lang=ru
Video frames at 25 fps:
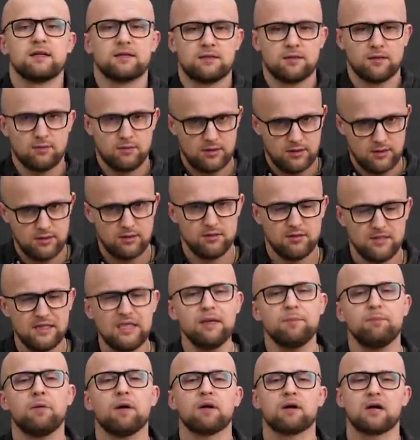это
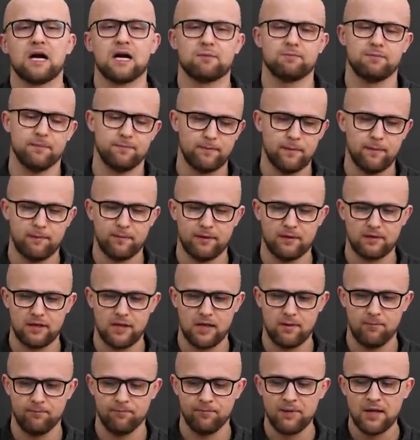типа как бы
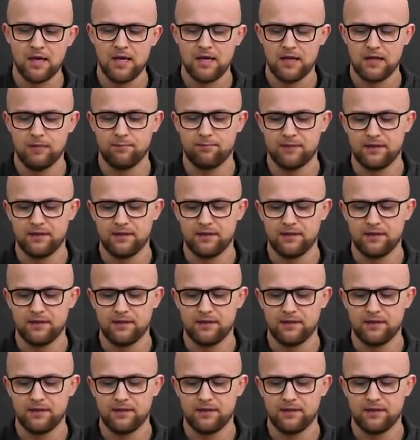пополам. И